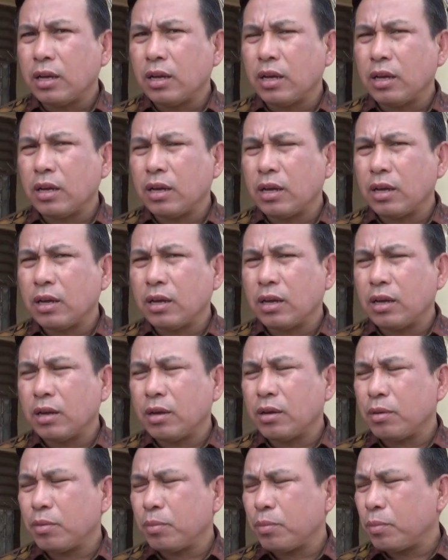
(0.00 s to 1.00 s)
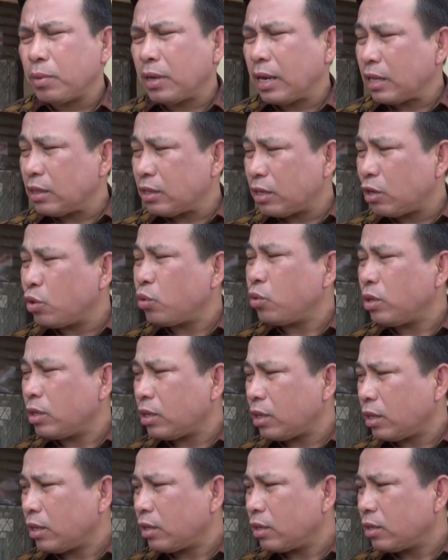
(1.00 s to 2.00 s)
uh, penggantian
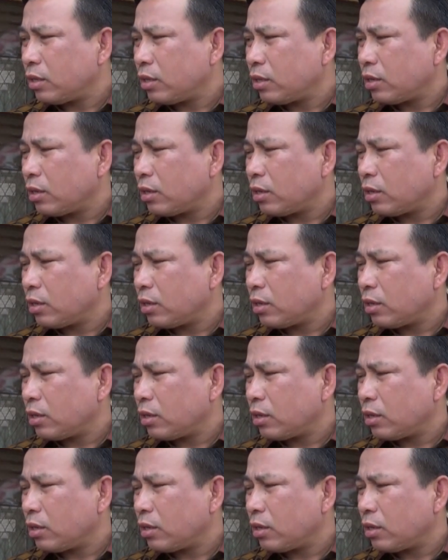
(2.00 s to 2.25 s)
rugi ya?